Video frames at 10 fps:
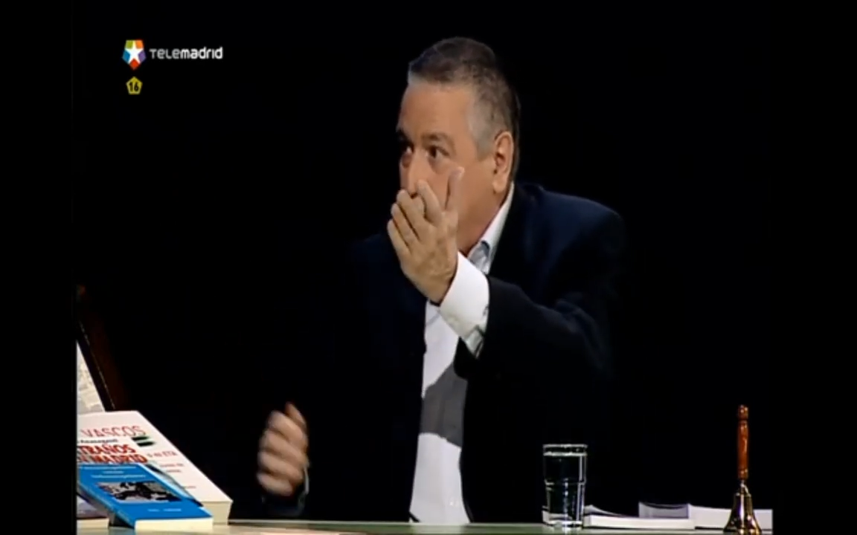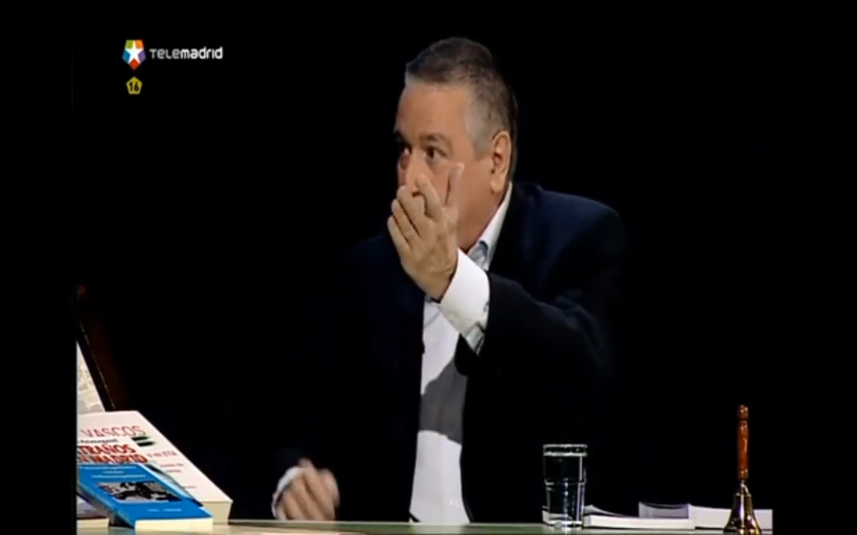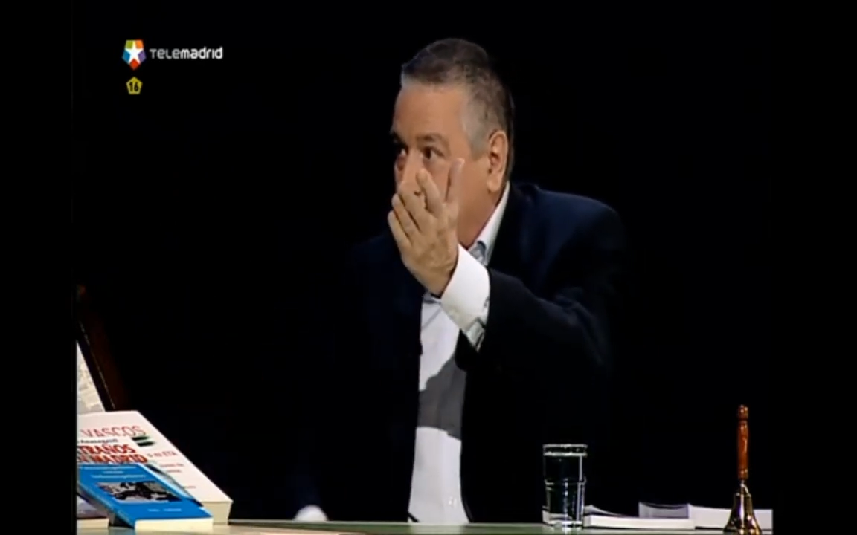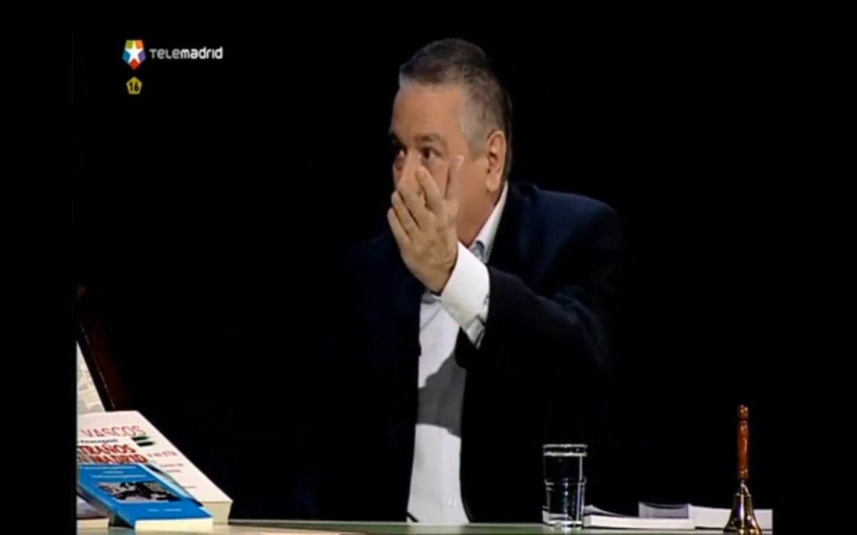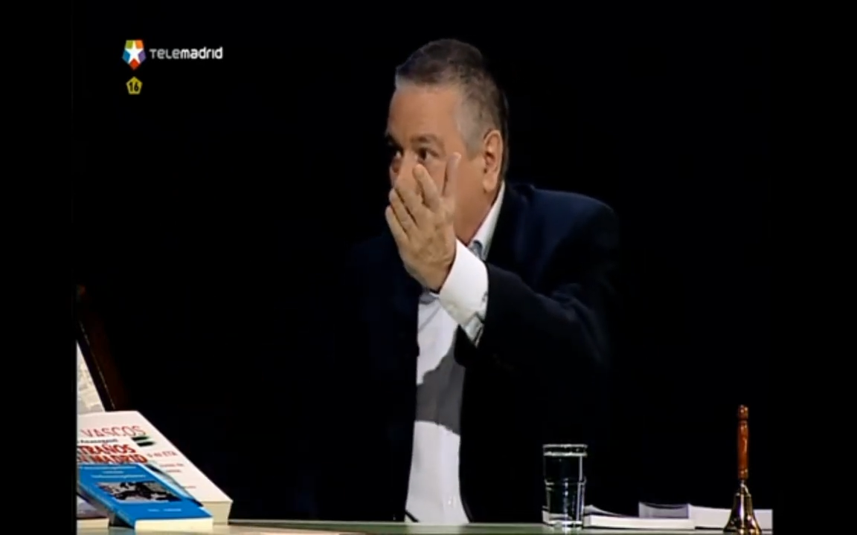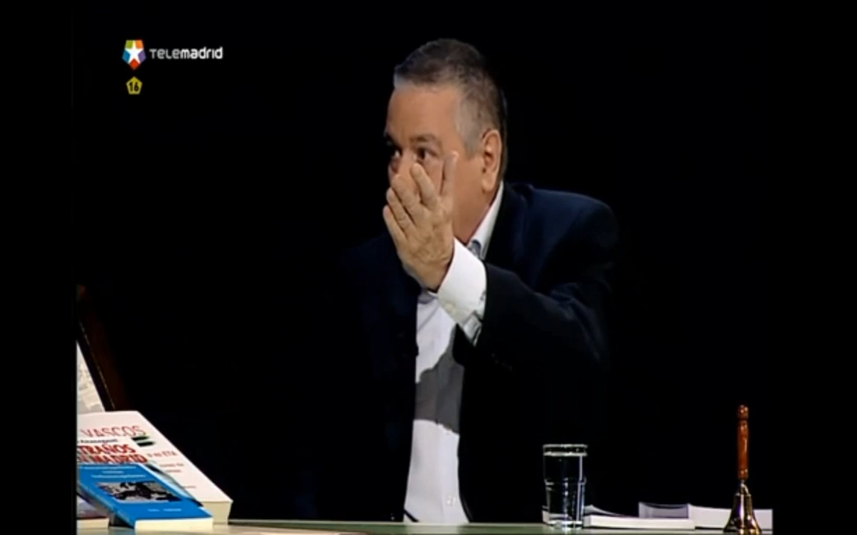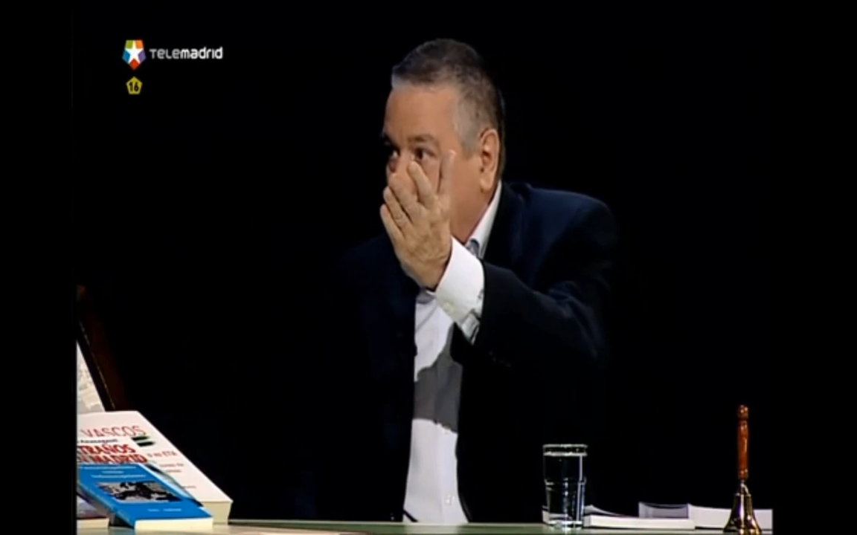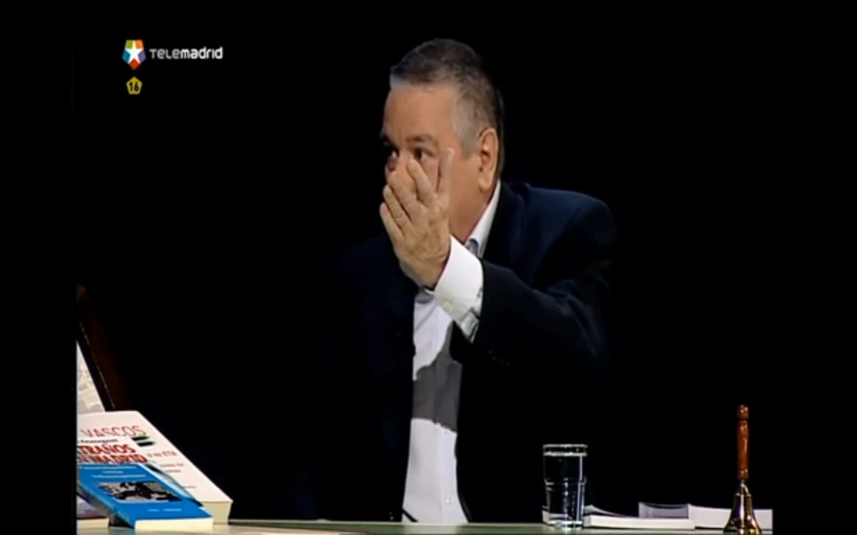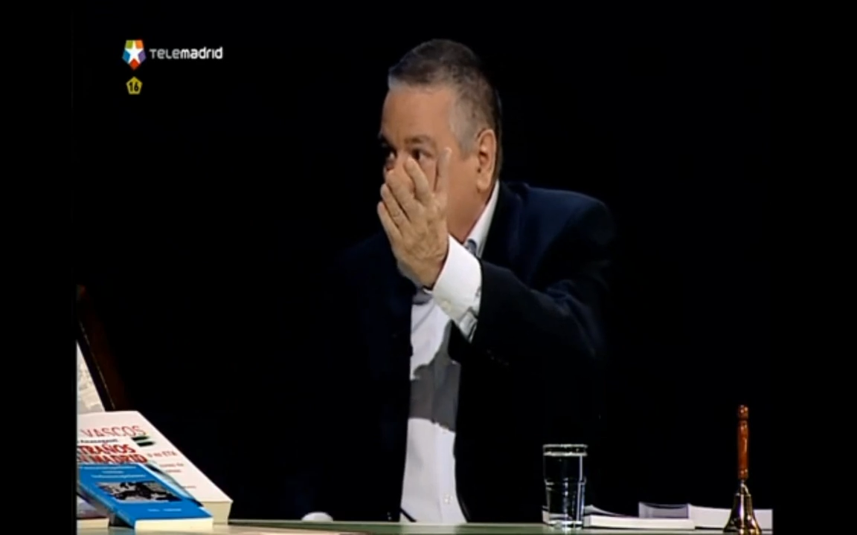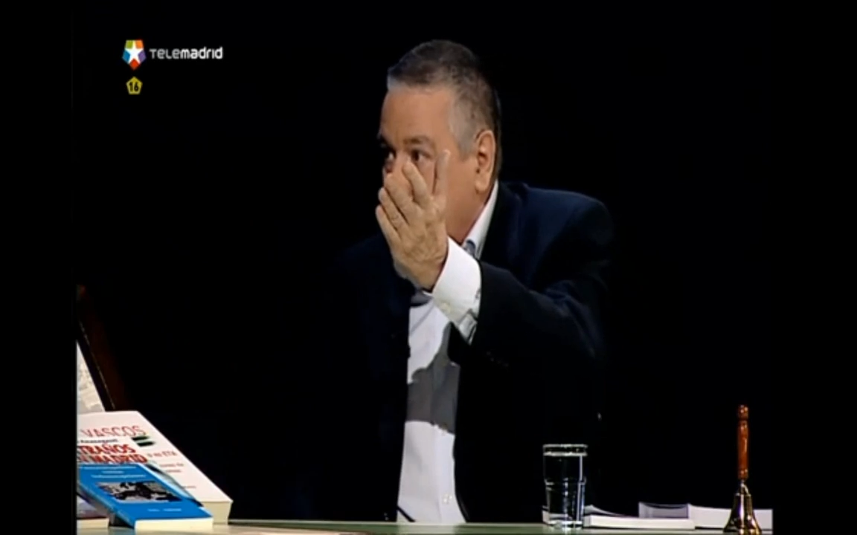
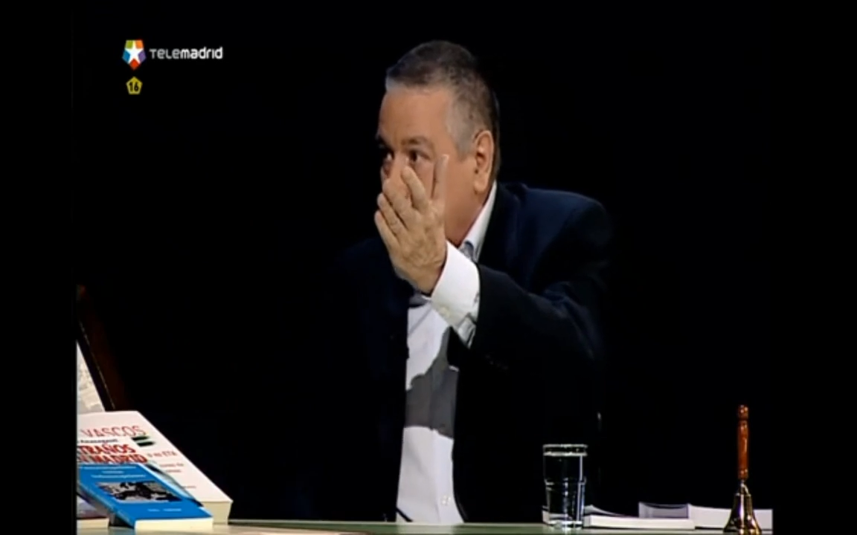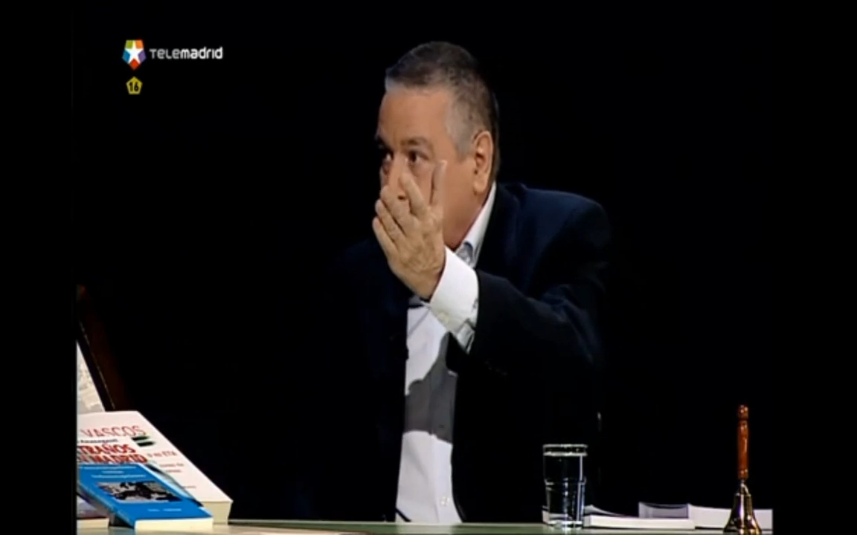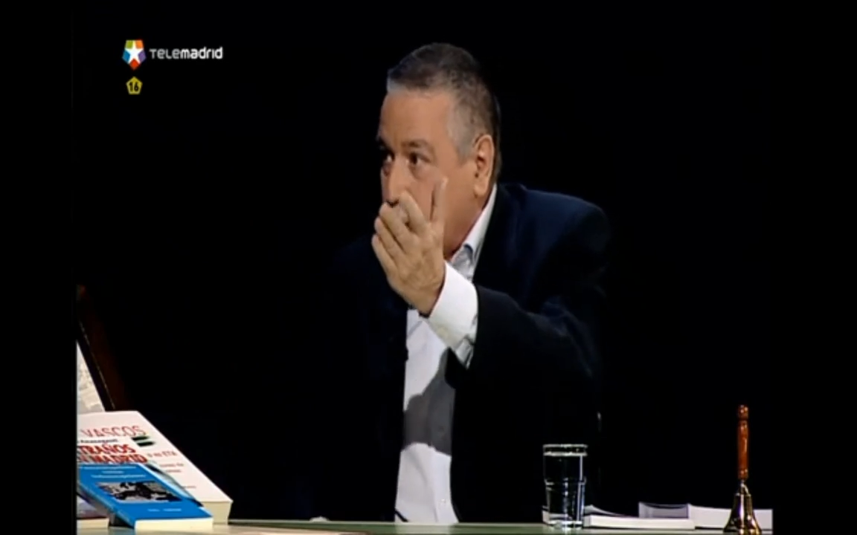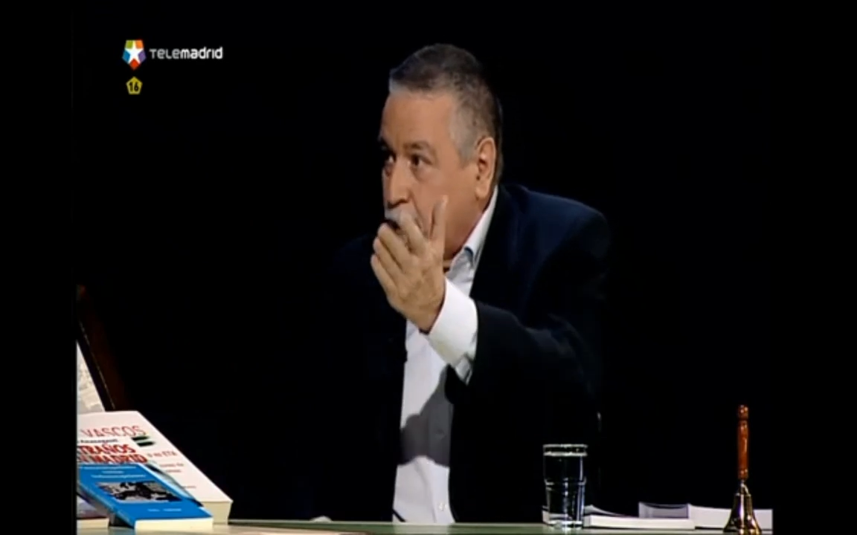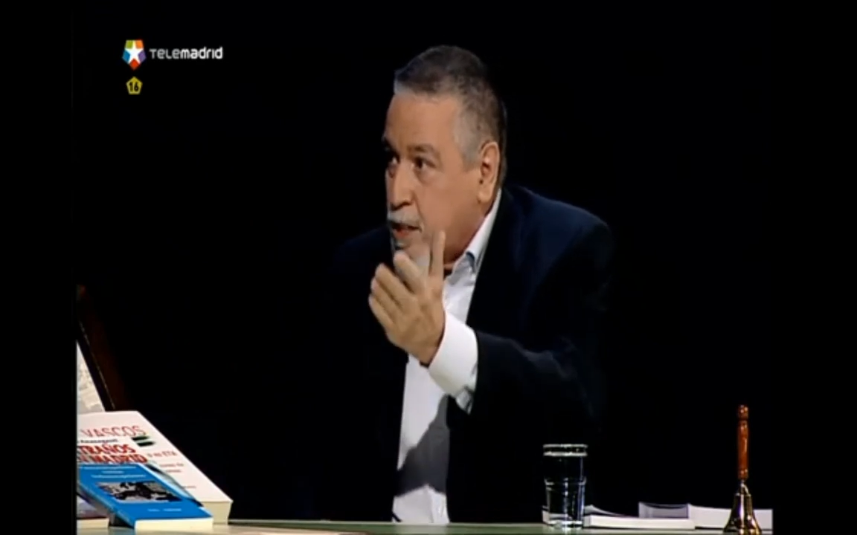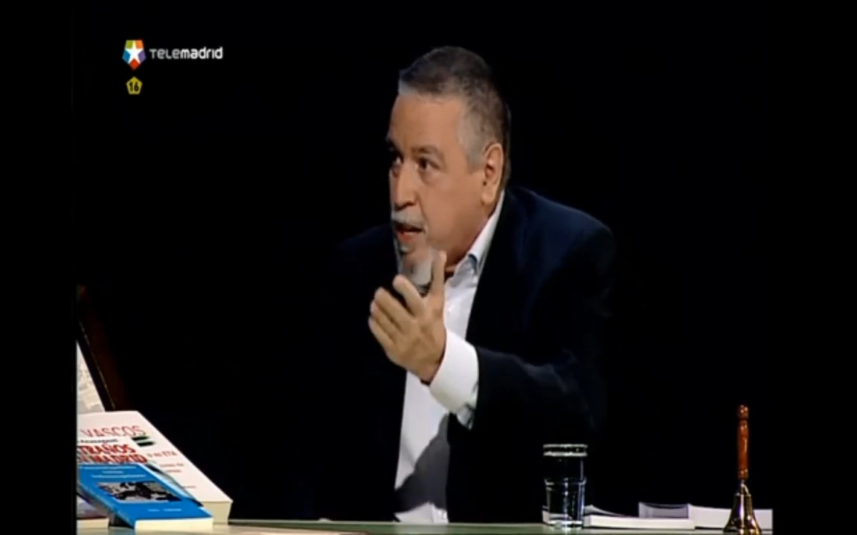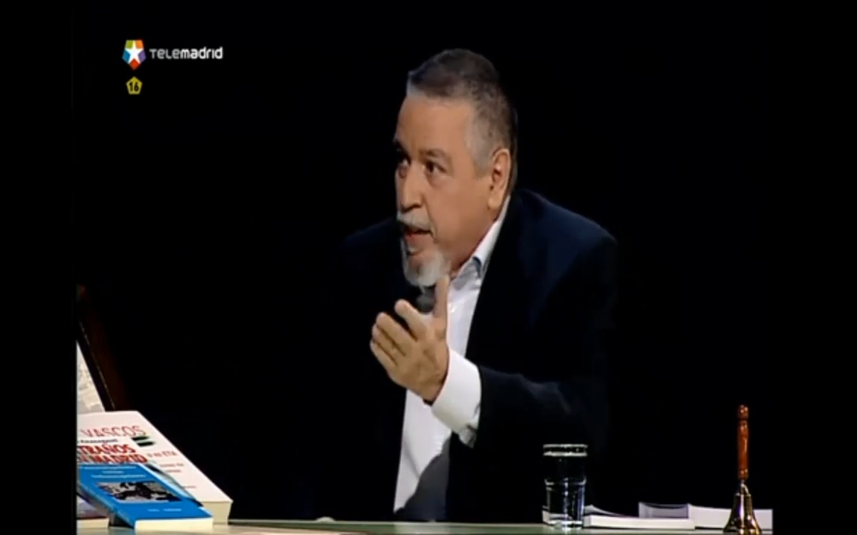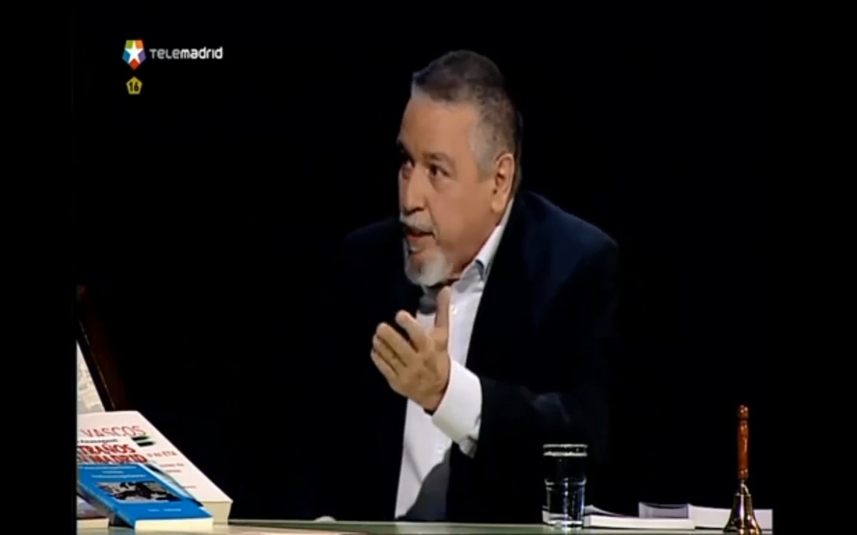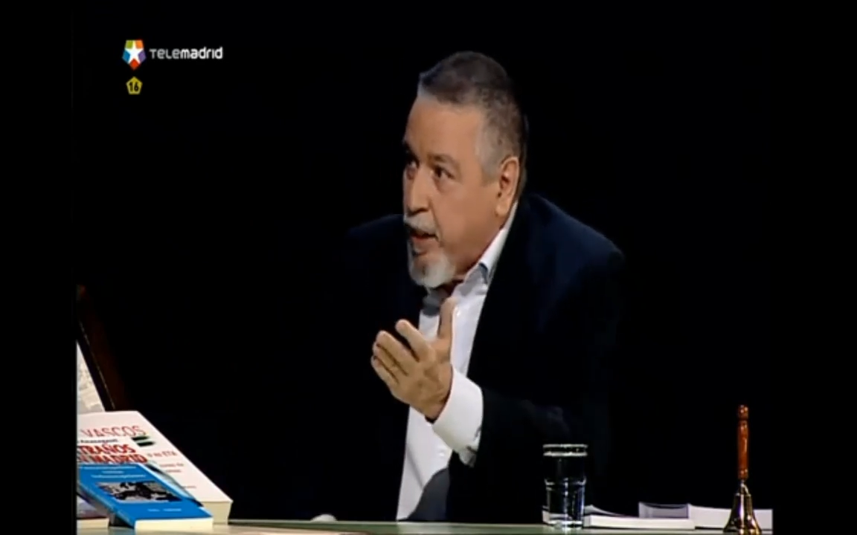los habitantes